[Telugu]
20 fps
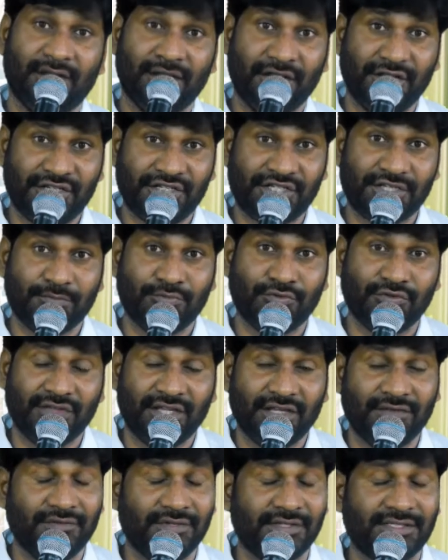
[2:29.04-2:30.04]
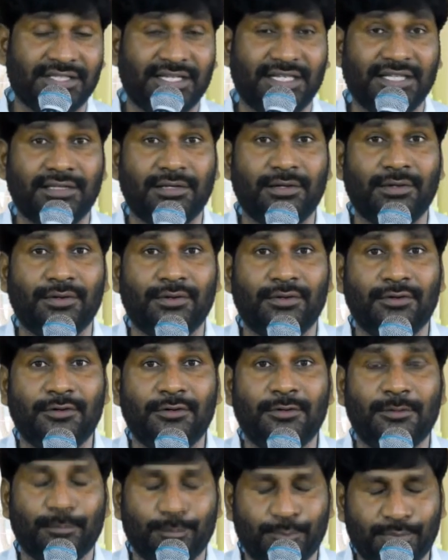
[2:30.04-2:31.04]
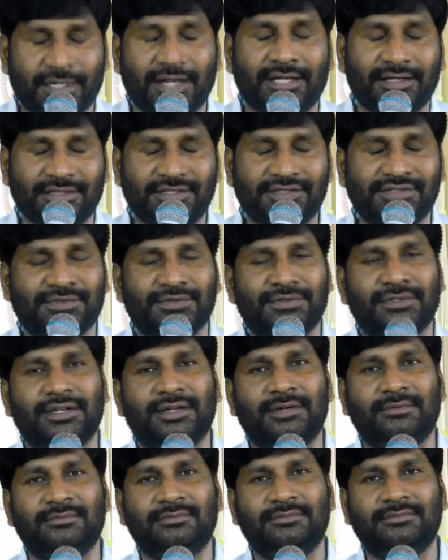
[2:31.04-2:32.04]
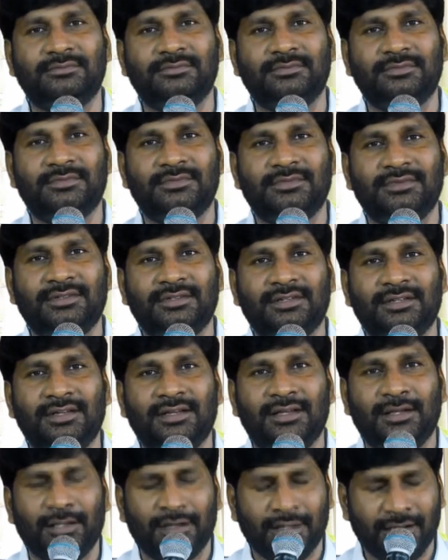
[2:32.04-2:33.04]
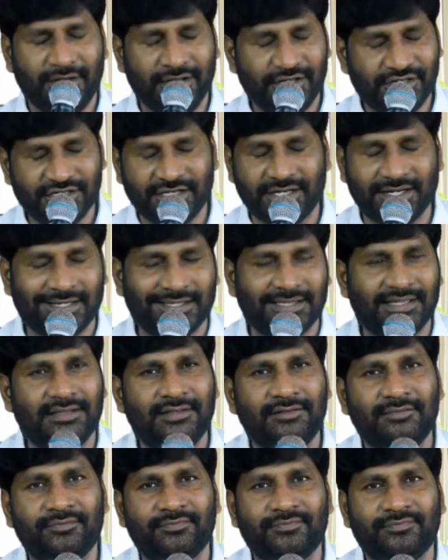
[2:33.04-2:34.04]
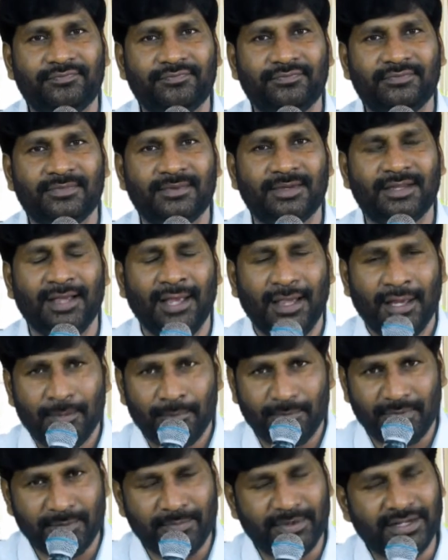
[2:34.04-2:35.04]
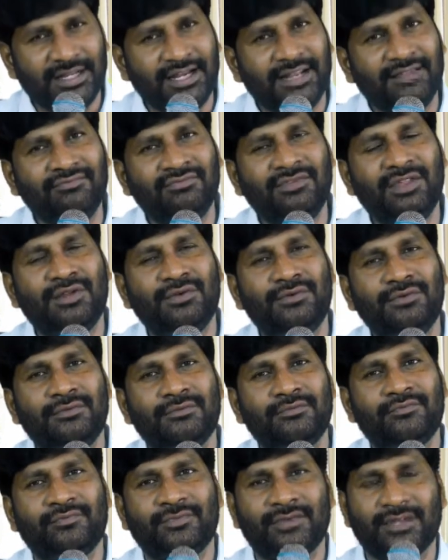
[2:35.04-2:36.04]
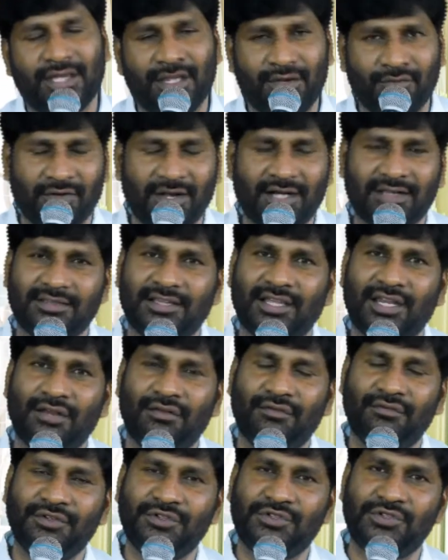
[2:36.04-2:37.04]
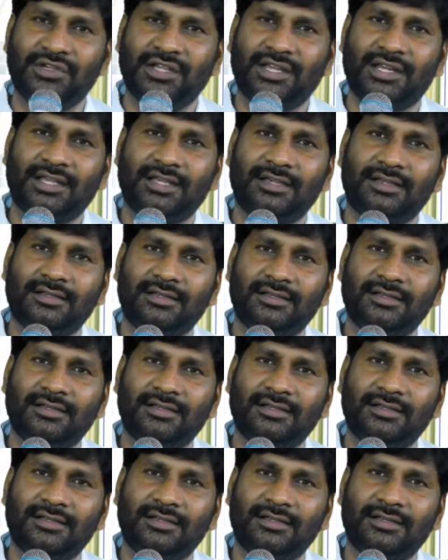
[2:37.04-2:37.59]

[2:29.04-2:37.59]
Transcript: నిత్యము దేవుని సన్నిధిలో ప్రార్థిస్తున్నా లేచారు కదా మీ బిడ్డలందరూ ఈ వాగ్దానాలు వింటున్నారా